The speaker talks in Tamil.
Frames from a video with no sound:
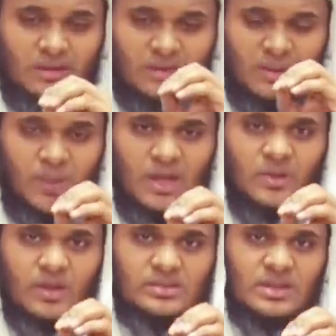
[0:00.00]
தான் நான்
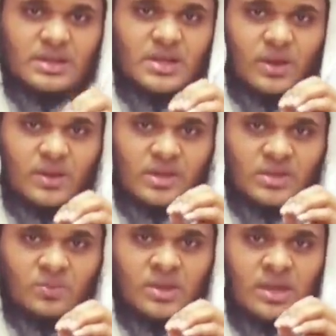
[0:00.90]
பள்ளிவாசலுக்கு வர
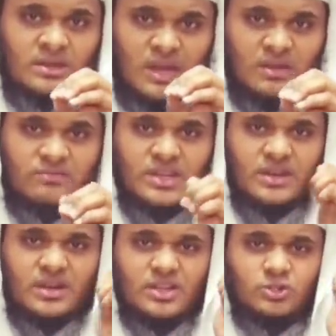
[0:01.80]
வேண்டும் நான்
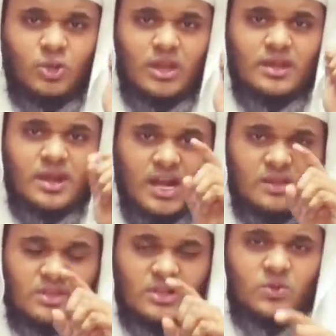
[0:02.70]
வீடுகளில் தொழ
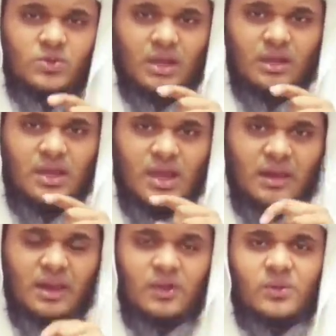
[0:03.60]
அனுமதி உண்டா
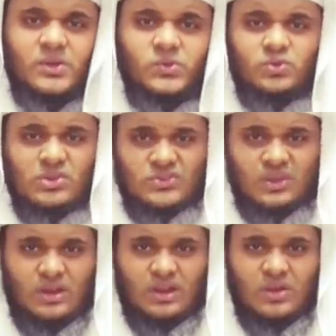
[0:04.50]
அல்லாஹுடைய தூதர்
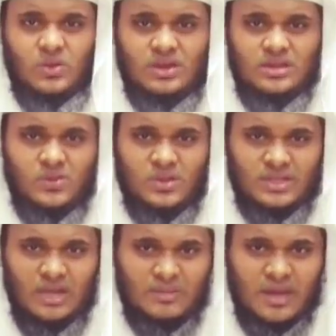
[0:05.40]
சல்லல்லாஹு அலிஹி
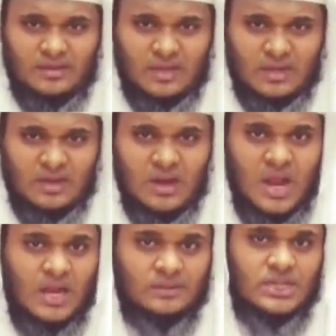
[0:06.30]
வசல்லம் கேட்டார்கள்
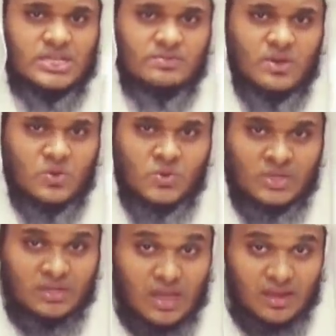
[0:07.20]
அதஸ்ம
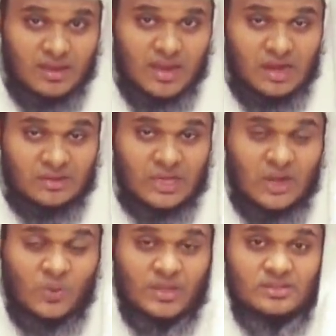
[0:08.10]
உன்னிதா
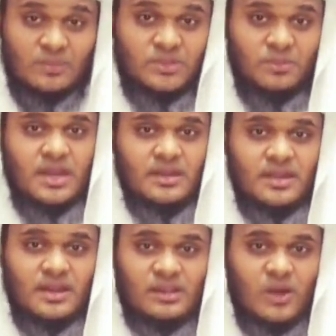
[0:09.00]
அதானுடைய சப்தம்
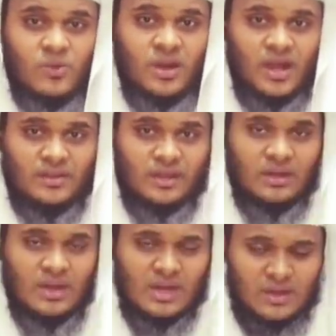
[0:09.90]
கேட்கிறதா உன்
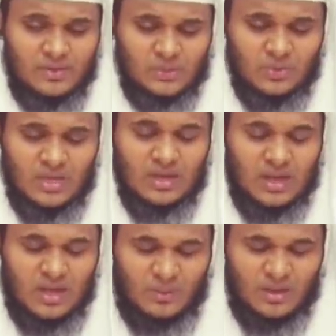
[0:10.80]
காதில் அவர் சொன்னார்
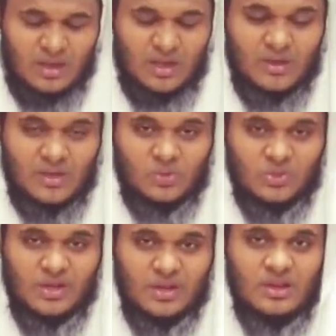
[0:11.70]
ஆம் அல்லாஹுடைய
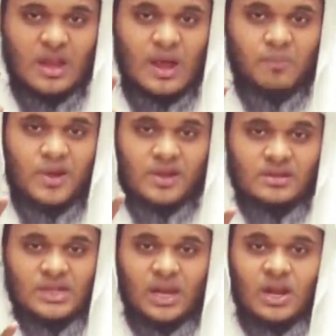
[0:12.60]
தூதரே அப்படி
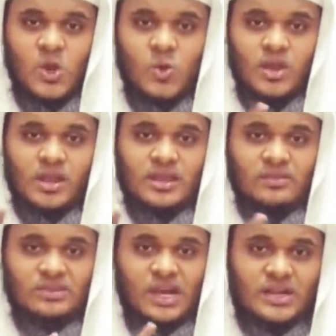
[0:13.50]
என்றால் உனக்கு
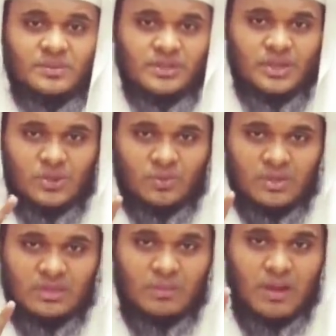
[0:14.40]
எந்த அனுமதியையும்
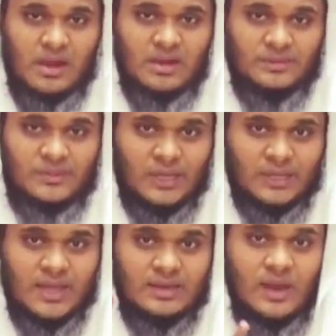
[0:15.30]
இந்த மார்க்கத்திலே
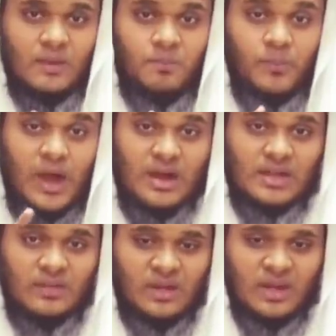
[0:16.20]
நான்
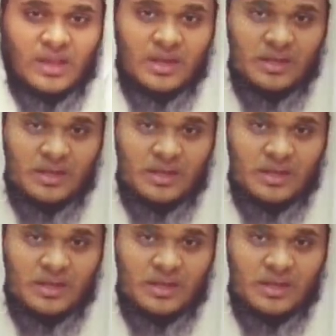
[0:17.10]
பார்க்கவில்லை